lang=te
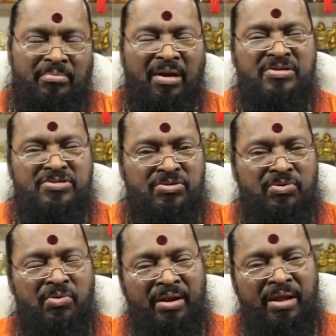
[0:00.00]
మనిషి
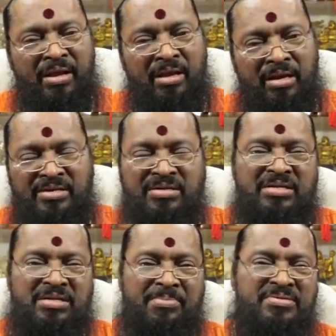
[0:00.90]
చుట్టూ అనేక
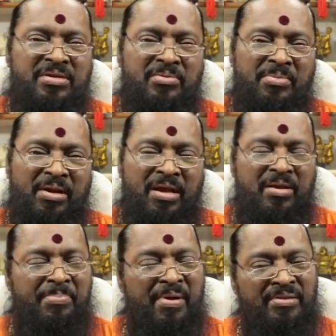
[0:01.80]
లక్షల సమస్యలు మనకు
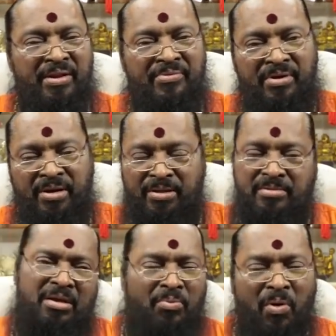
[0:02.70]
కనపడుతూనే ఉంటాయి
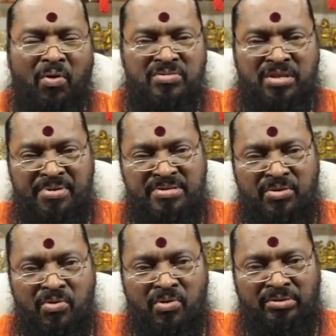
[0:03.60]
ఒక్కో
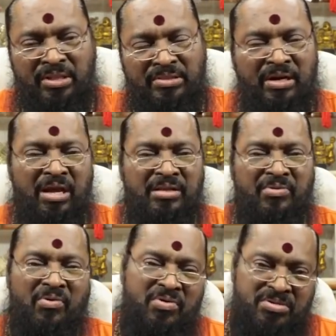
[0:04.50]
సమస్యకు ఒక్కో తంత్రం
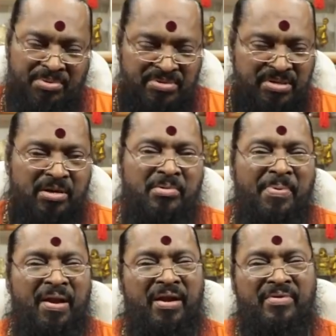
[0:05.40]
కాదని ఒక్కో సమస్యకు
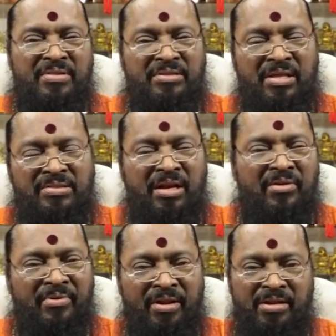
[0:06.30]
పన్నెండు వందల
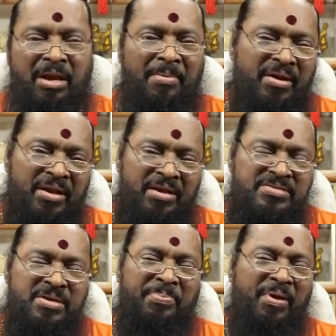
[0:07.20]
తంత్రాలు ఉన్నాయి కాబట్టి ఎన్ని
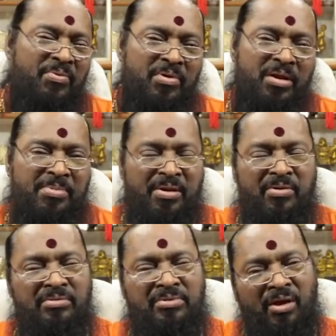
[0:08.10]
చెప్పినా కూడా
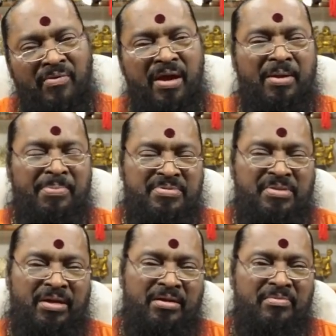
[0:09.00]
మీకు తక్కువే
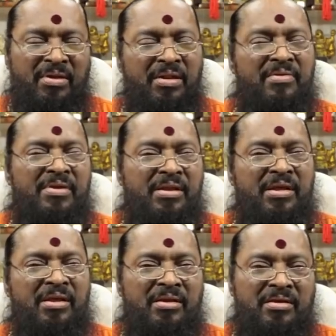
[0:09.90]
అనిపిస్తాయి విని
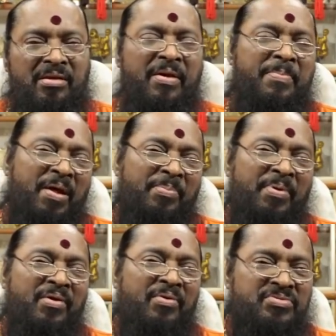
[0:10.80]
విని ఎవరిని
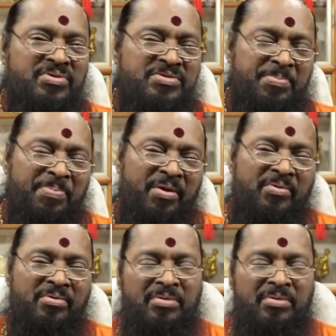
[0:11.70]
పారిపోయినాడు కోసం చెప్పారు